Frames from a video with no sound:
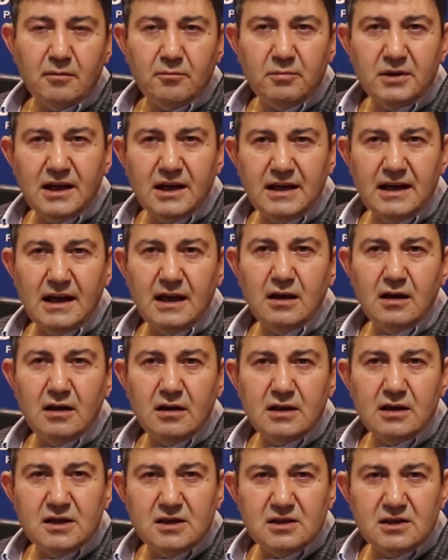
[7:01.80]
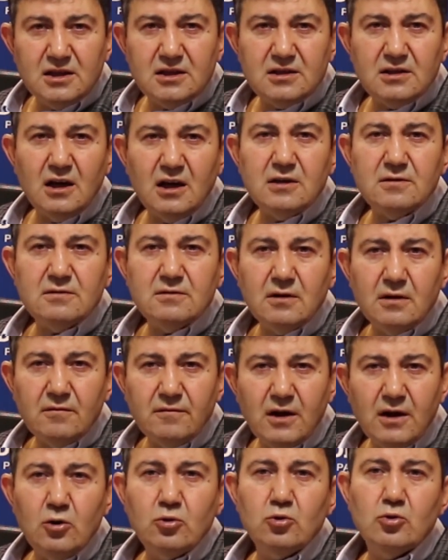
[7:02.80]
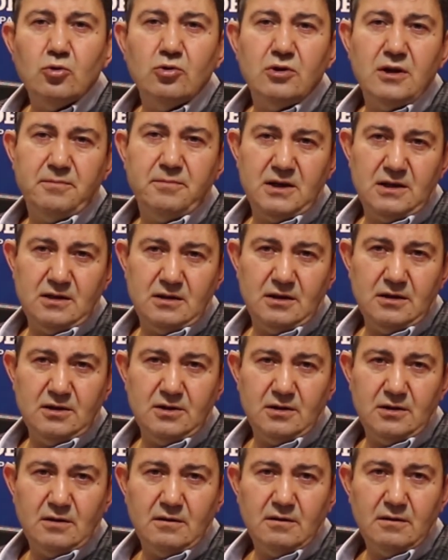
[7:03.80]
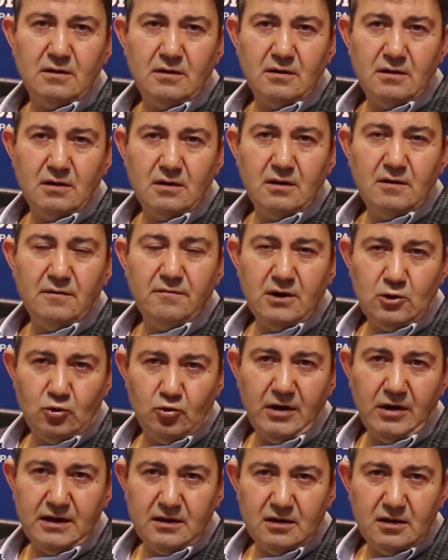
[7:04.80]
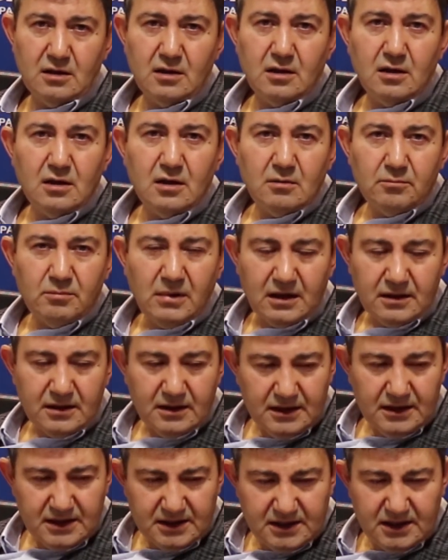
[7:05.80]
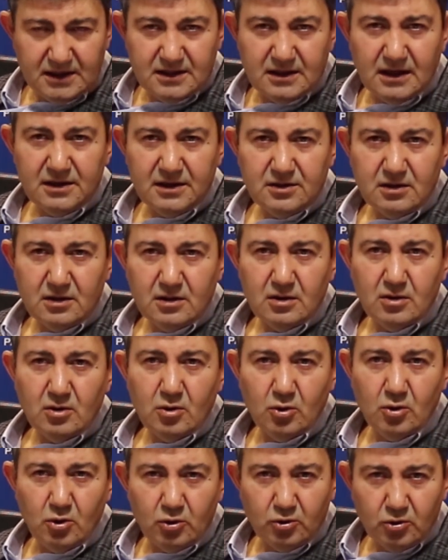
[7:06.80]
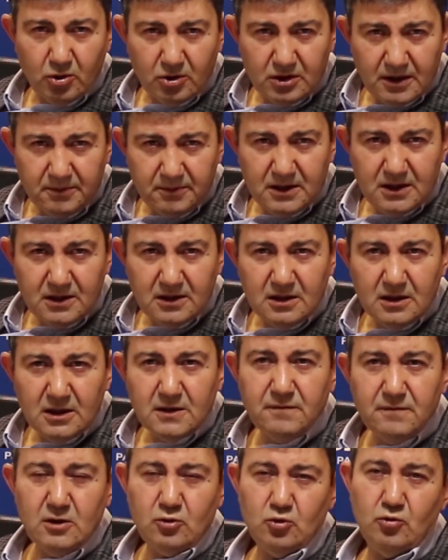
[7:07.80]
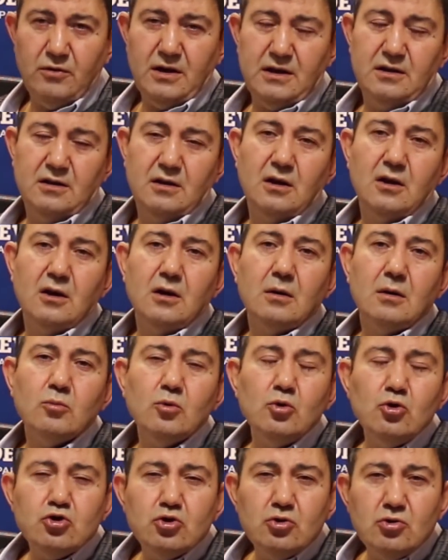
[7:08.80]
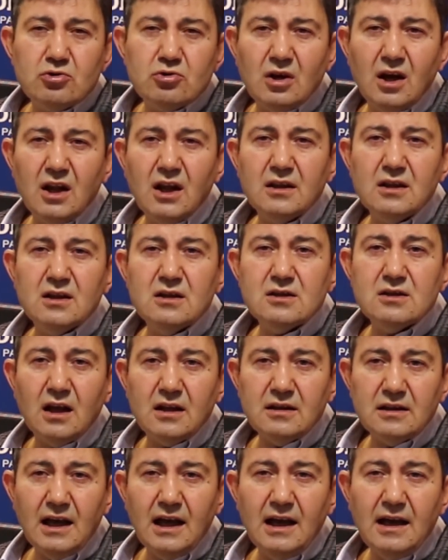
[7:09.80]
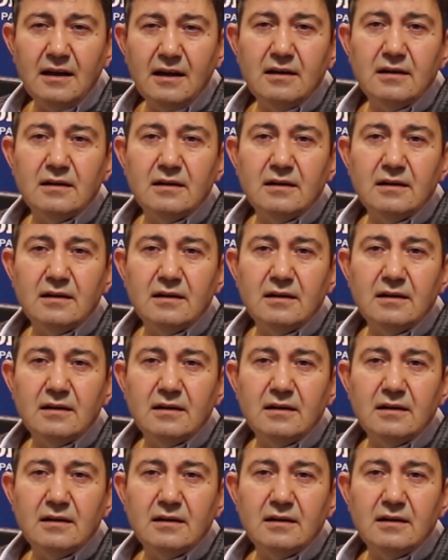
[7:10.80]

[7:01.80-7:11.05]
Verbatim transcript: Bir kere istikrar ve öngörülebilirlik ve güven. Bak istikrar öngörülebilirlik ve güven. Bu üçünü sağladığınız anda